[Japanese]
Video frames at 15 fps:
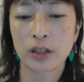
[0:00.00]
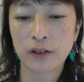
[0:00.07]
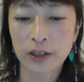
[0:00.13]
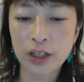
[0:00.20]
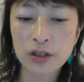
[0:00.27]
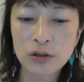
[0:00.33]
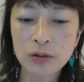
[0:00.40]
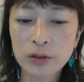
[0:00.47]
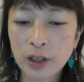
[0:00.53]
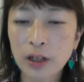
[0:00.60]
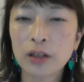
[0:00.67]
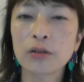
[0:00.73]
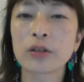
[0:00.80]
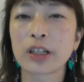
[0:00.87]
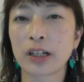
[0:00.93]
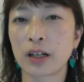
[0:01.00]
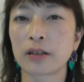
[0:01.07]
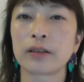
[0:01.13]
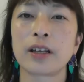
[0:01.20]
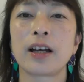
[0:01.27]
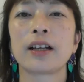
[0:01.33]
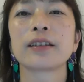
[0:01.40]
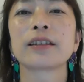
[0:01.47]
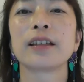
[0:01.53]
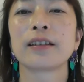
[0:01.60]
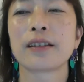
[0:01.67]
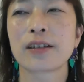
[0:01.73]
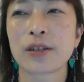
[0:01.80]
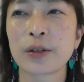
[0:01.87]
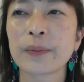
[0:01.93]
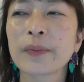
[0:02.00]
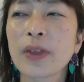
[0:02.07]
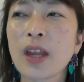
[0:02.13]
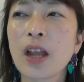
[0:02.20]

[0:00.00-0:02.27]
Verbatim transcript: 私の中の企画であったんです